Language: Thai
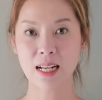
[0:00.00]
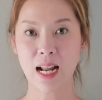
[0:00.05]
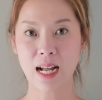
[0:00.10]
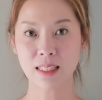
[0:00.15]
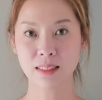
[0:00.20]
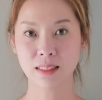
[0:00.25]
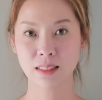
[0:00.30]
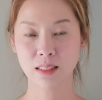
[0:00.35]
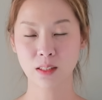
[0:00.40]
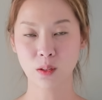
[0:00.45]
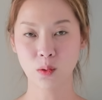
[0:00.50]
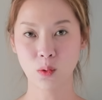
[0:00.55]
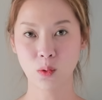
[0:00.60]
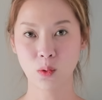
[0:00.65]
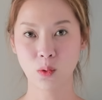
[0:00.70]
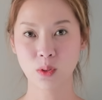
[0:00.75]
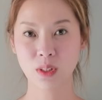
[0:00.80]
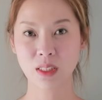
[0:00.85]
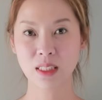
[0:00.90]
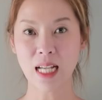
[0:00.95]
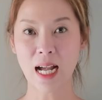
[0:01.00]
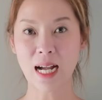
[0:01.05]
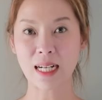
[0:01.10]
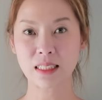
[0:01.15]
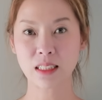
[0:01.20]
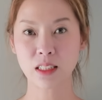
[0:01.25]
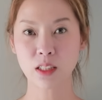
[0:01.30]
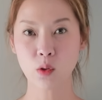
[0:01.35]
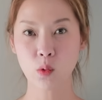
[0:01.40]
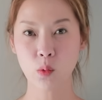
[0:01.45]
นักสู้จาก
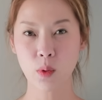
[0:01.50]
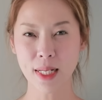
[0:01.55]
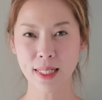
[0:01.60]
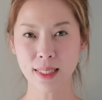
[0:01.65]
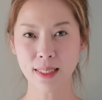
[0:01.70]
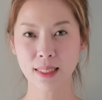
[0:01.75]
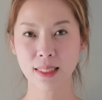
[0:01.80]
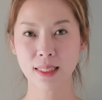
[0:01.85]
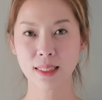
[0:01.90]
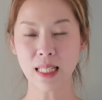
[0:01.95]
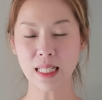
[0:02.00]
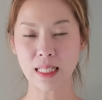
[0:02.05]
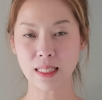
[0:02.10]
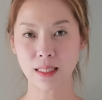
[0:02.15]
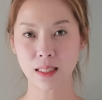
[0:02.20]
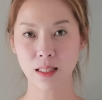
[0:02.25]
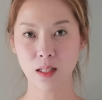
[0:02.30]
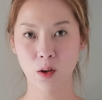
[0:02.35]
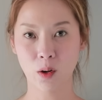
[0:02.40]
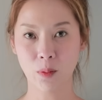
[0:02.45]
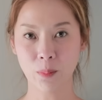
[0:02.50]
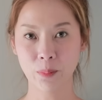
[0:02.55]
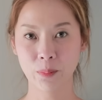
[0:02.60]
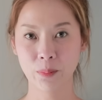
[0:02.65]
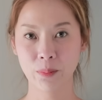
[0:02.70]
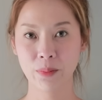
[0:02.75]
ชีวิตติดลบ